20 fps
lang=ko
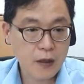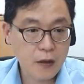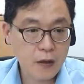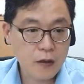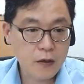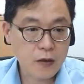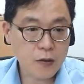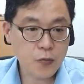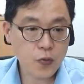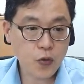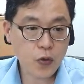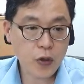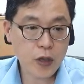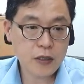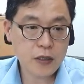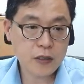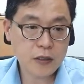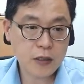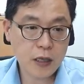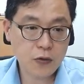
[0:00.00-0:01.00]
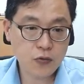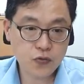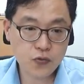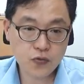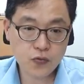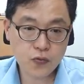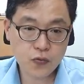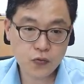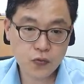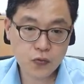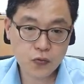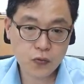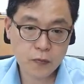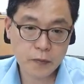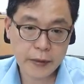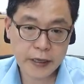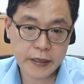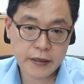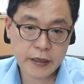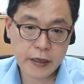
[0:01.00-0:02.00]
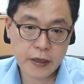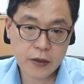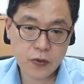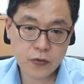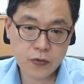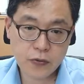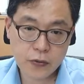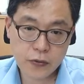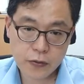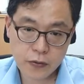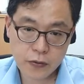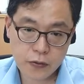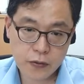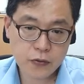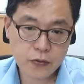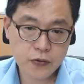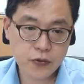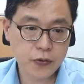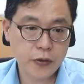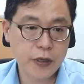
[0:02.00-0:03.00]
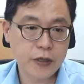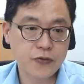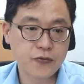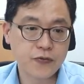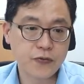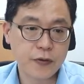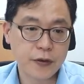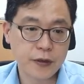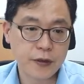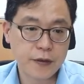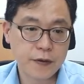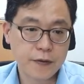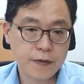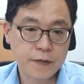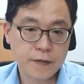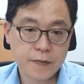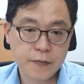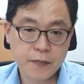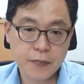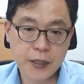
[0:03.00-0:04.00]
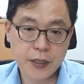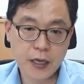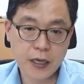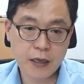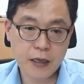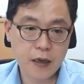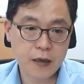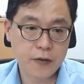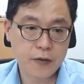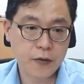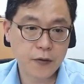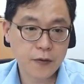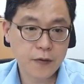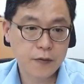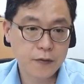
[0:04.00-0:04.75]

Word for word: 그럼 요게 이제 대, 주 메인 다이어고널을 초기해 준 거예요. PII로.